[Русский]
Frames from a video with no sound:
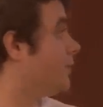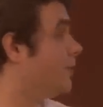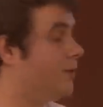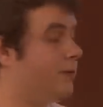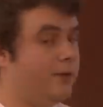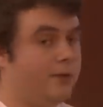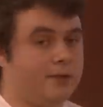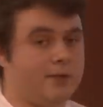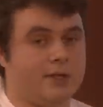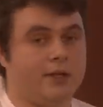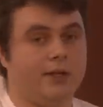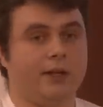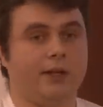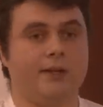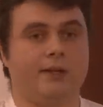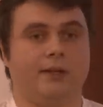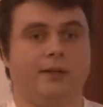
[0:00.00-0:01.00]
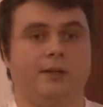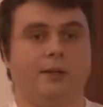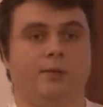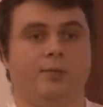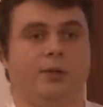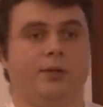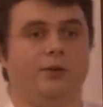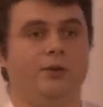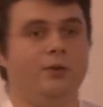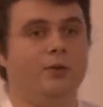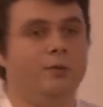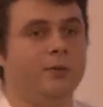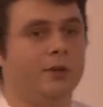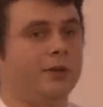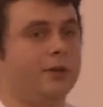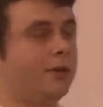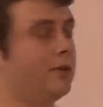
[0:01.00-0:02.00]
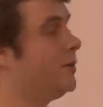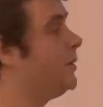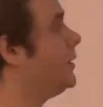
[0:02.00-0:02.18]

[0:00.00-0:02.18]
условия, закрыт ли подъемник,